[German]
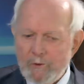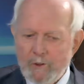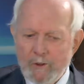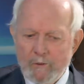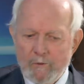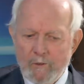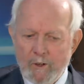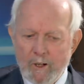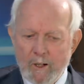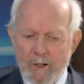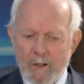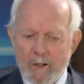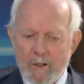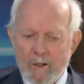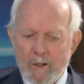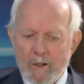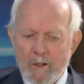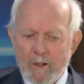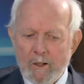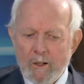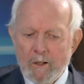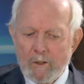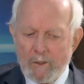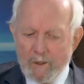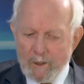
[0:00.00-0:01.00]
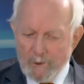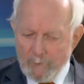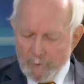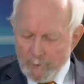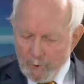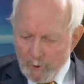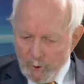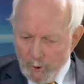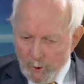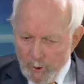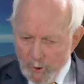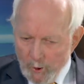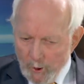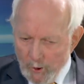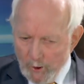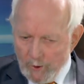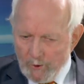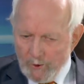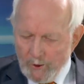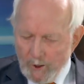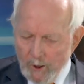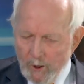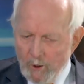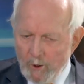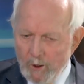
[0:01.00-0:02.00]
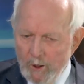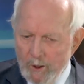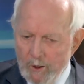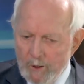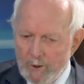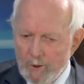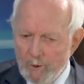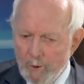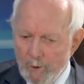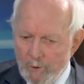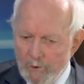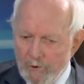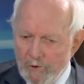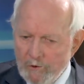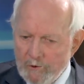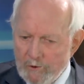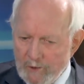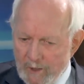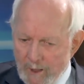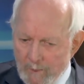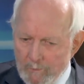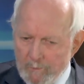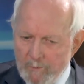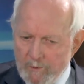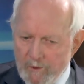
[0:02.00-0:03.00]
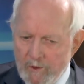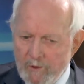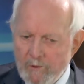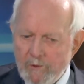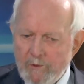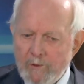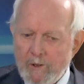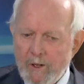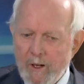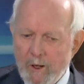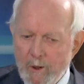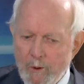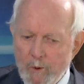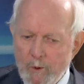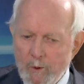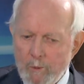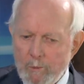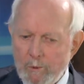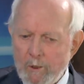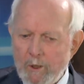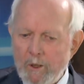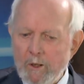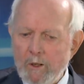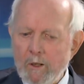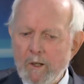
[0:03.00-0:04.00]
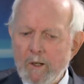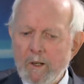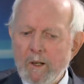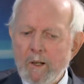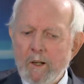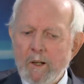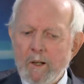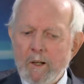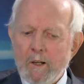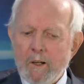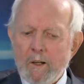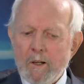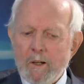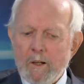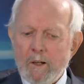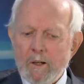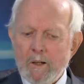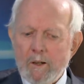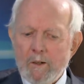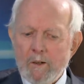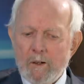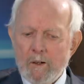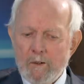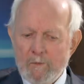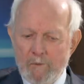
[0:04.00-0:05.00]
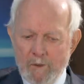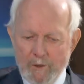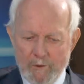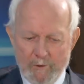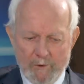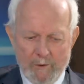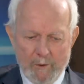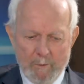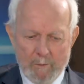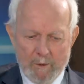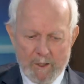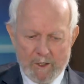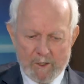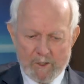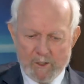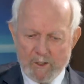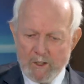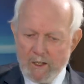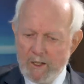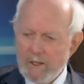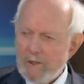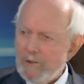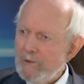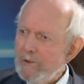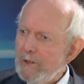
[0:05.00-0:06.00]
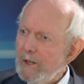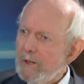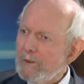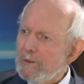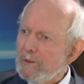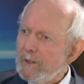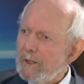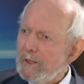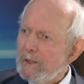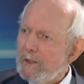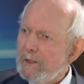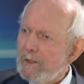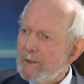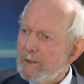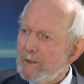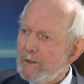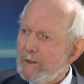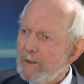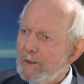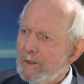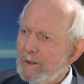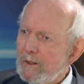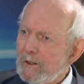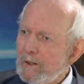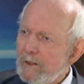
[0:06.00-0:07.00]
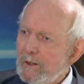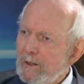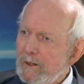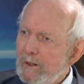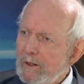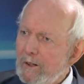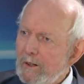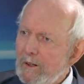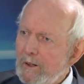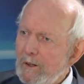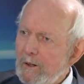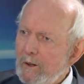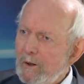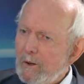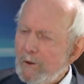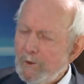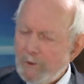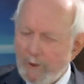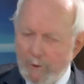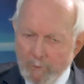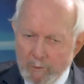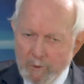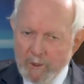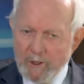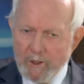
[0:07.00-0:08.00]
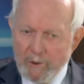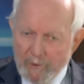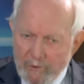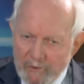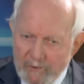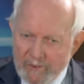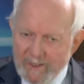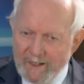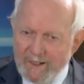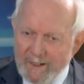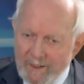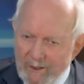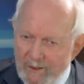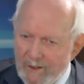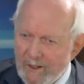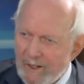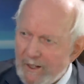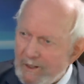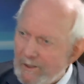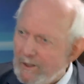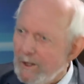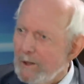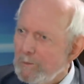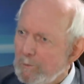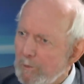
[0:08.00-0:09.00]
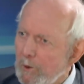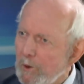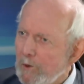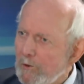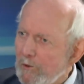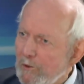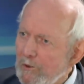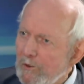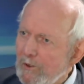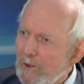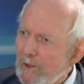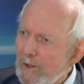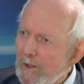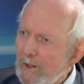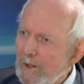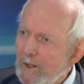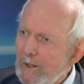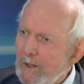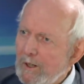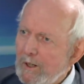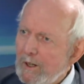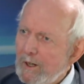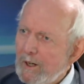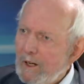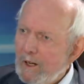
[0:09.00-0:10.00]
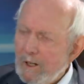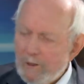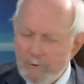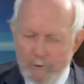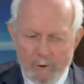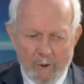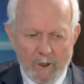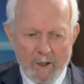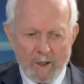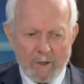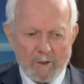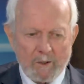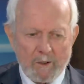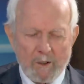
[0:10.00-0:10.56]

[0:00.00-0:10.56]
der Fall. Dazu gehört auch eine große Skepsis darüber, äh, was die Menschen alles anrichten. Und dass man das dringend ändern muss. Also eine